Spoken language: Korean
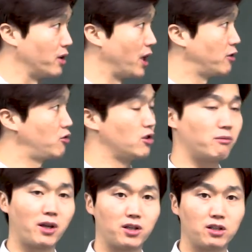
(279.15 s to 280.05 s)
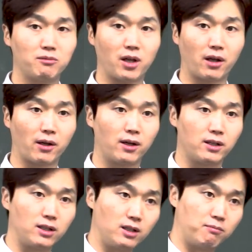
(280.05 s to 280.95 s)
예수님의 이름에
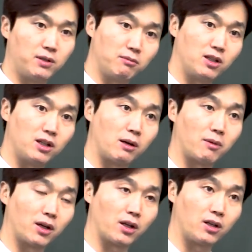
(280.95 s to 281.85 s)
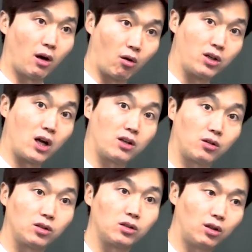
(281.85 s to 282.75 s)
이 비밀이란 말이에요. 이게
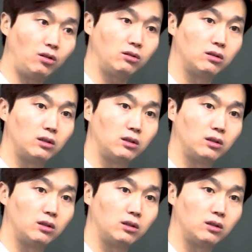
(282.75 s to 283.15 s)
언약이거든요.